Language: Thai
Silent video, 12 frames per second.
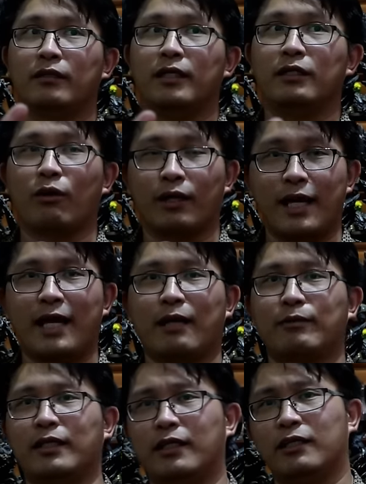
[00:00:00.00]
ทิกตอกก็ได้
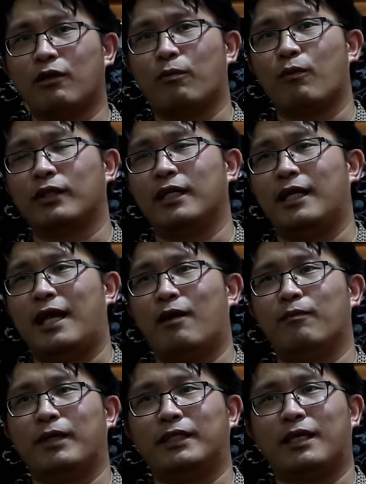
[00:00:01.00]
ครับแต่ทิกตอกปกติแล้
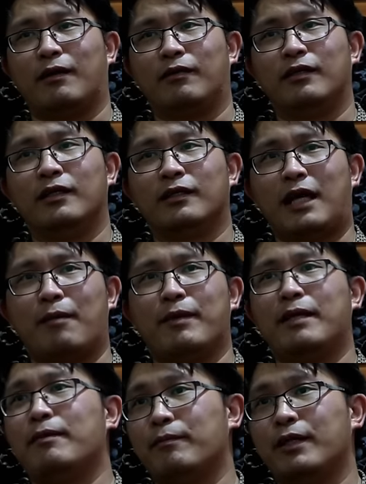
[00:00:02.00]
วมันจะถ้า
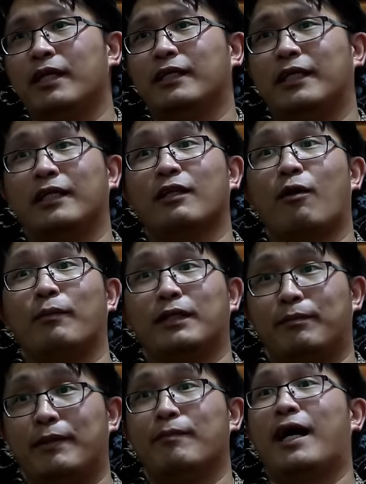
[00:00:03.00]
ไม่ได้เป็นเพื่อนกันในทิกตอกมั
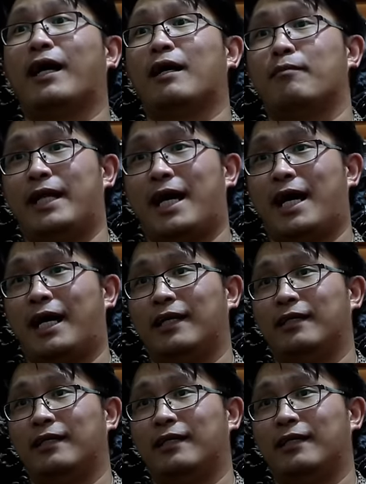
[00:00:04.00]
นจะพิมพ์หากันไม่ได้